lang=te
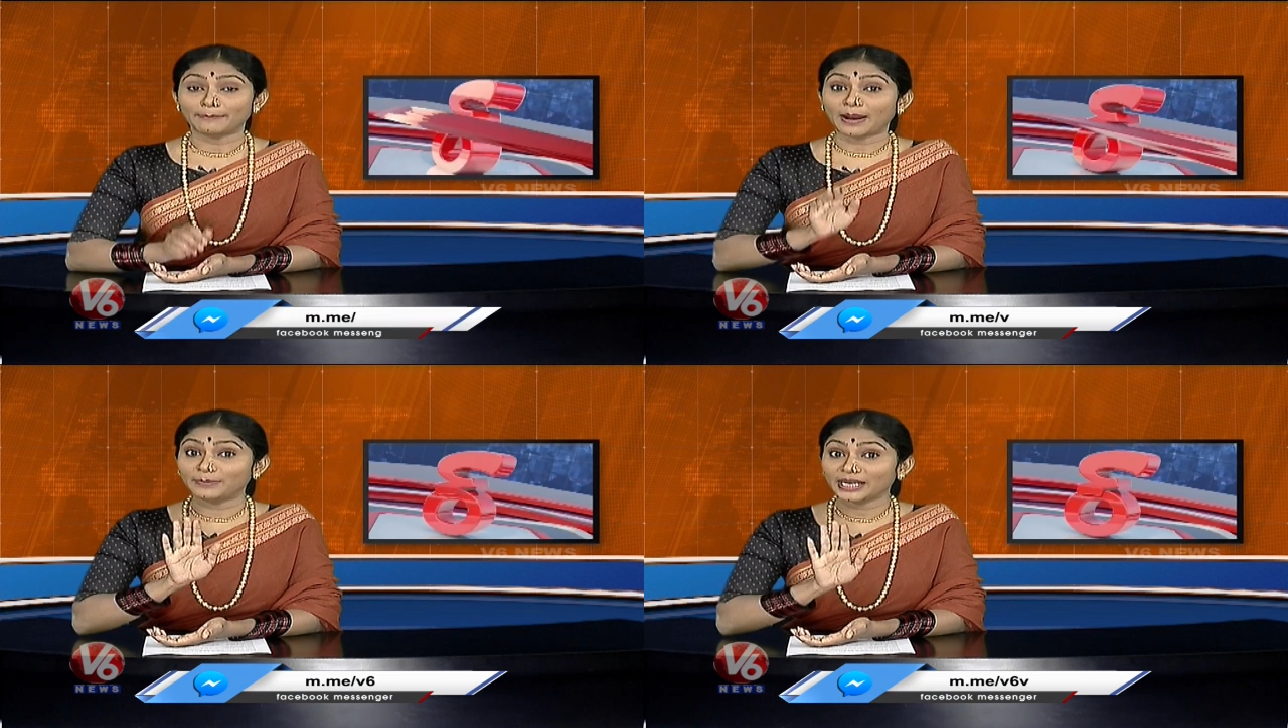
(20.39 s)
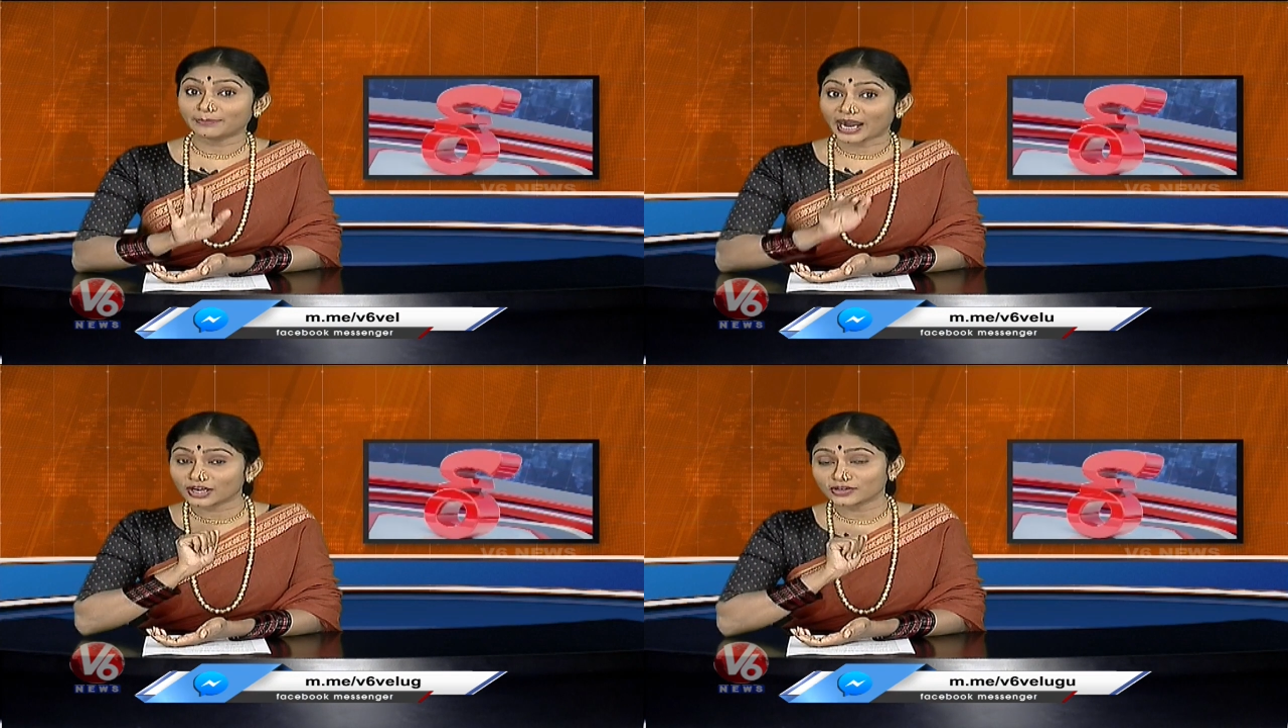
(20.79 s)
పబ్లిక్
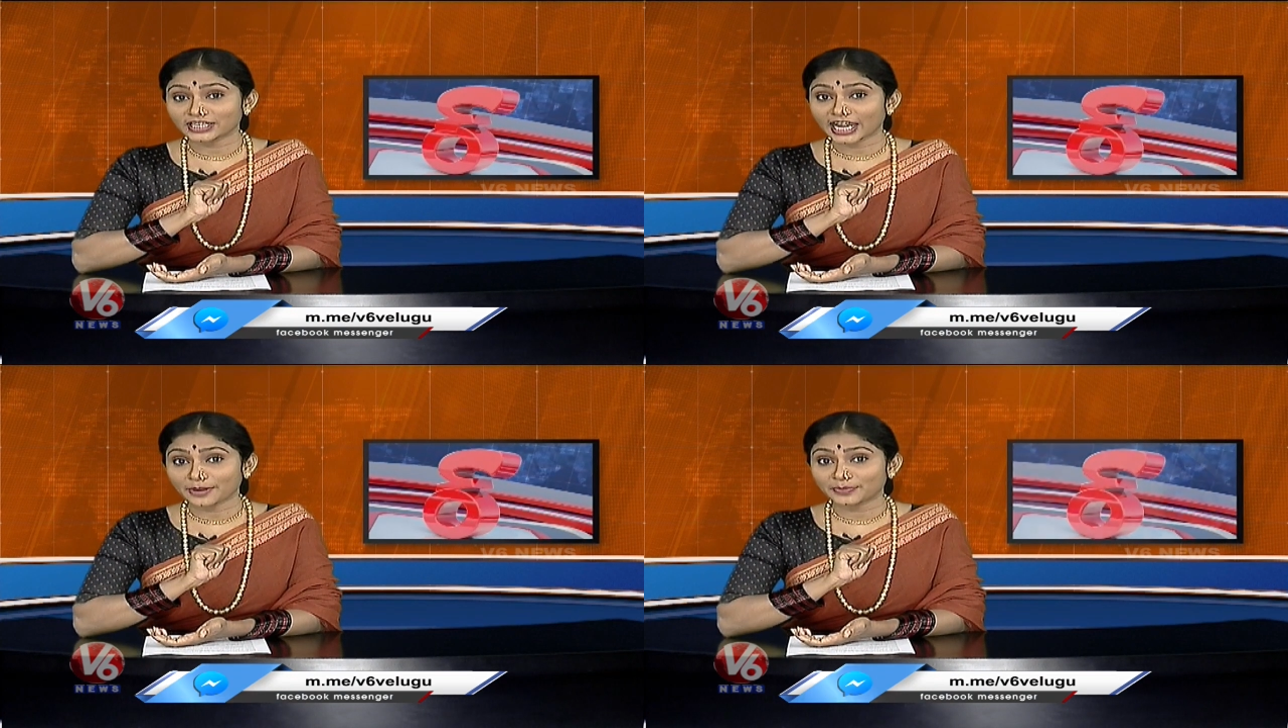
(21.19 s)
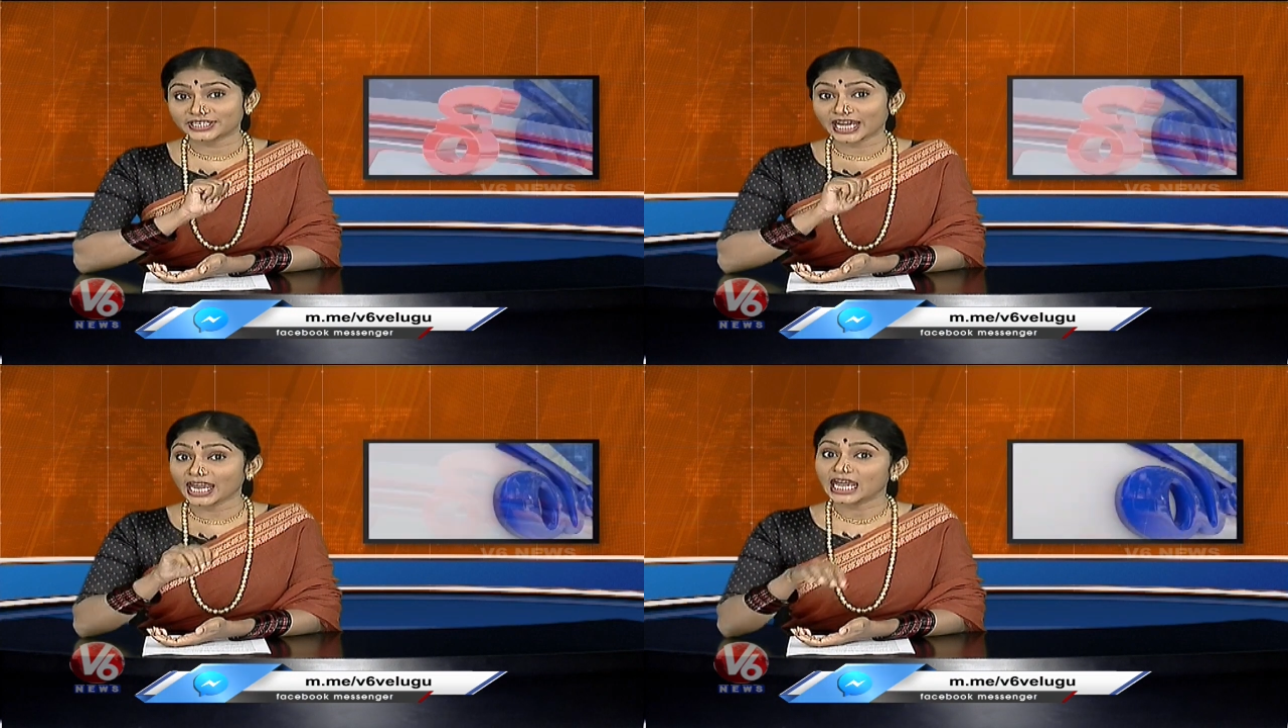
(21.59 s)

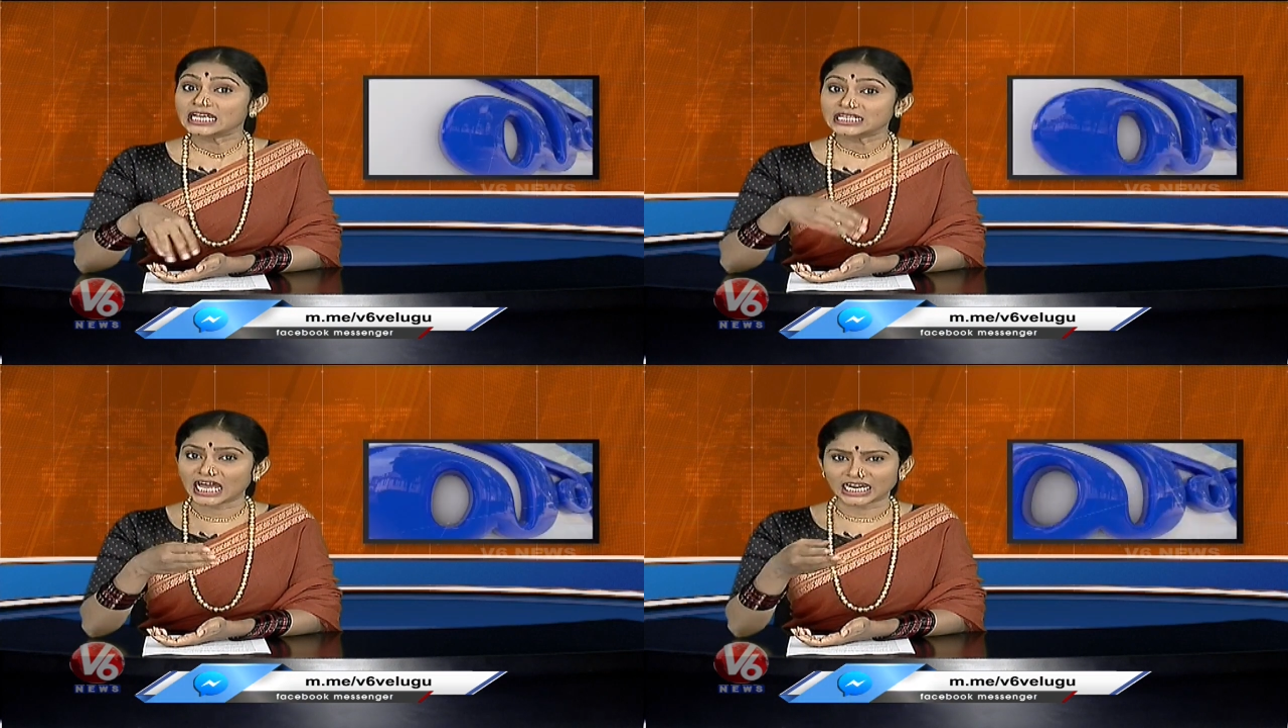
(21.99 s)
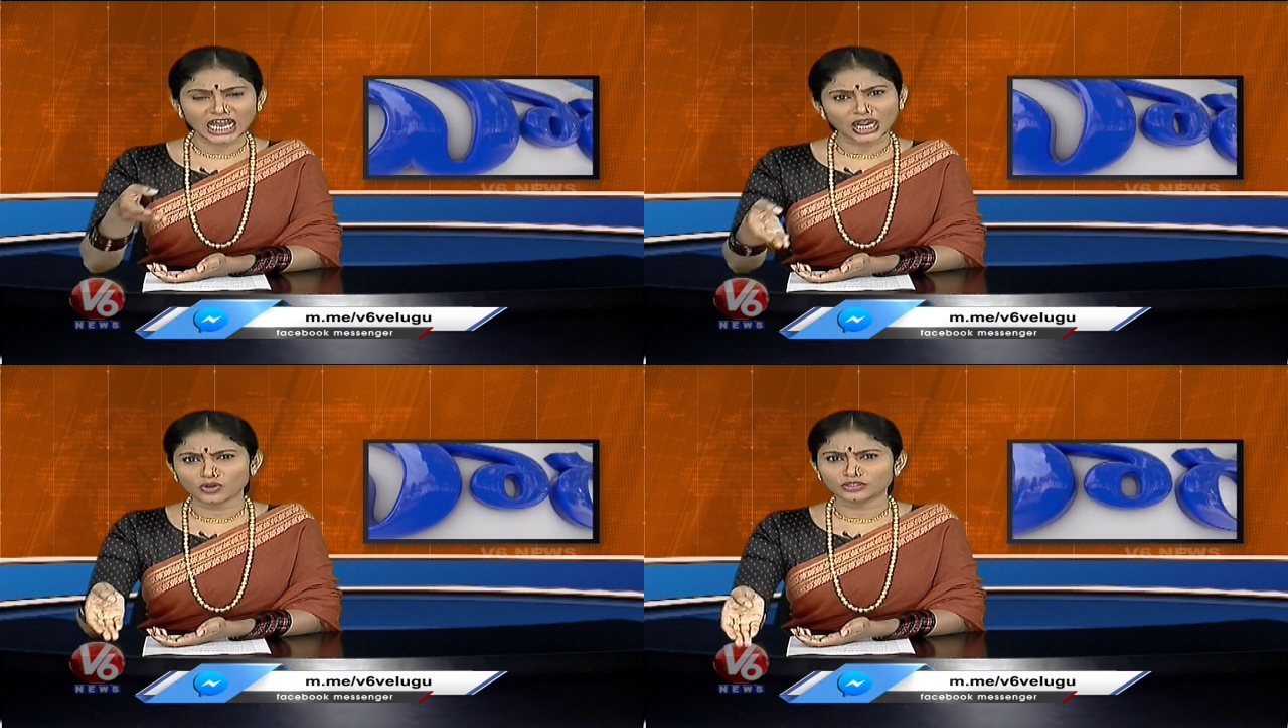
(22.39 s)
బగ్గొస్తారనిపిస్తే
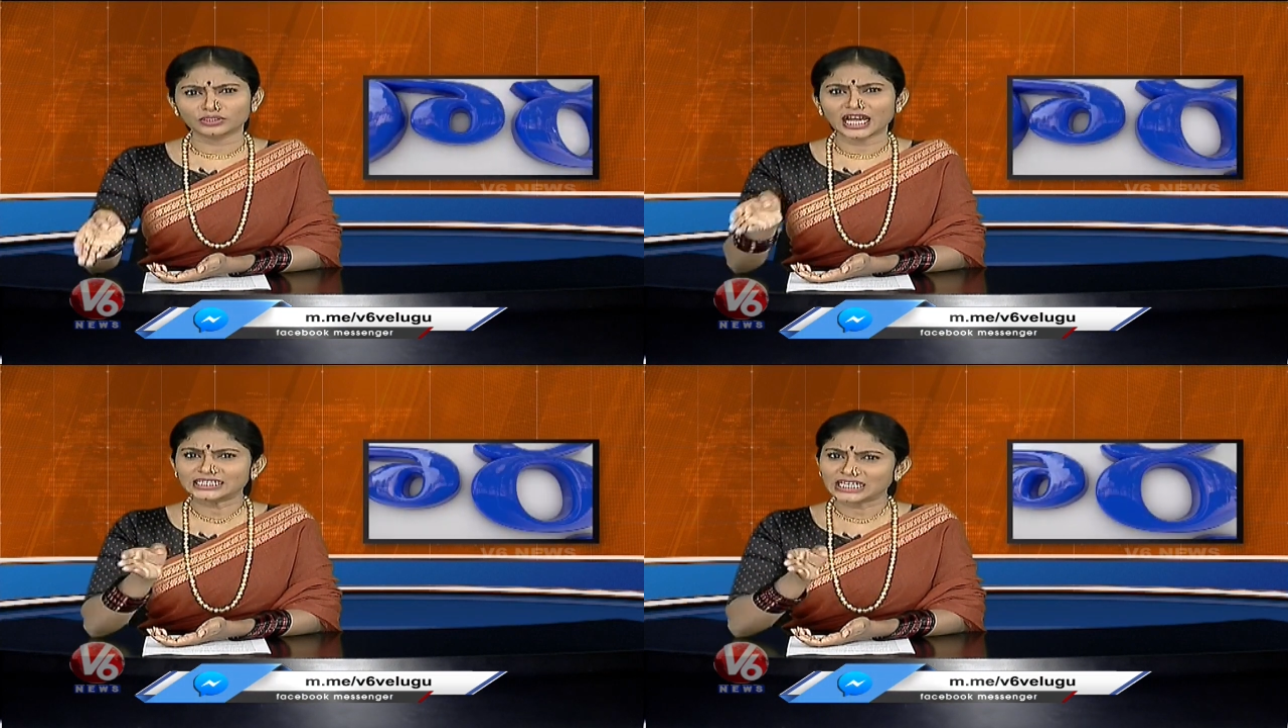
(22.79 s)
సర్కారులు సుత